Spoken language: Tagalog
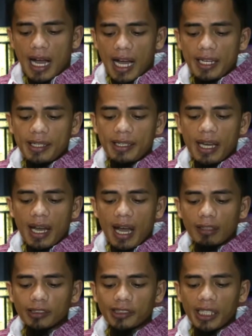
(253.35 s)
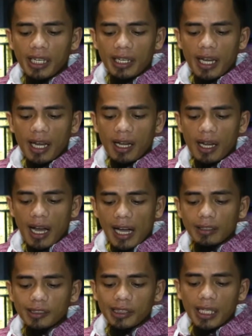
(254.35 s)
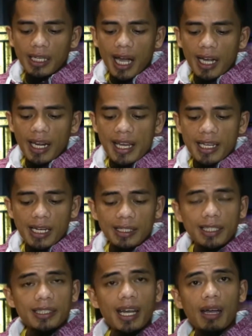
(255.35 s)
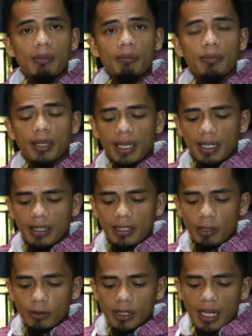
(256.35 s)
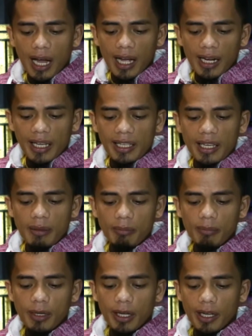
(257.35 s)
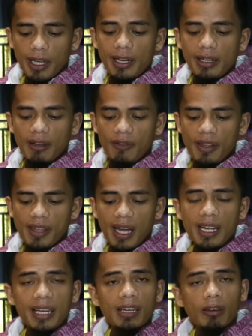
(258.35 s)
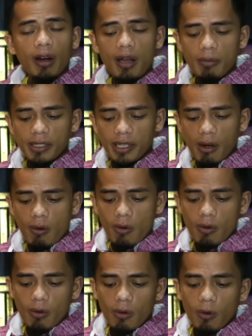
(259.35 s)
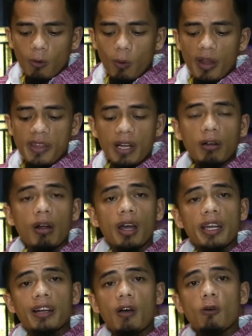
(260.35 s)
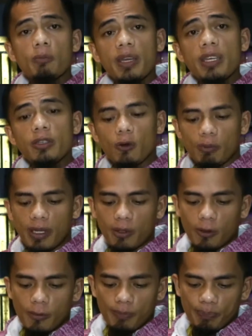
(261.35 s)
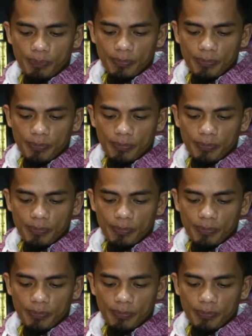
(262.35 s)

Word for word: anna anzalna, anzalna alaykal kitab, yutla alayhim, inna fi dhalika rahmataw, wa dhikra liqawmi yu'minun.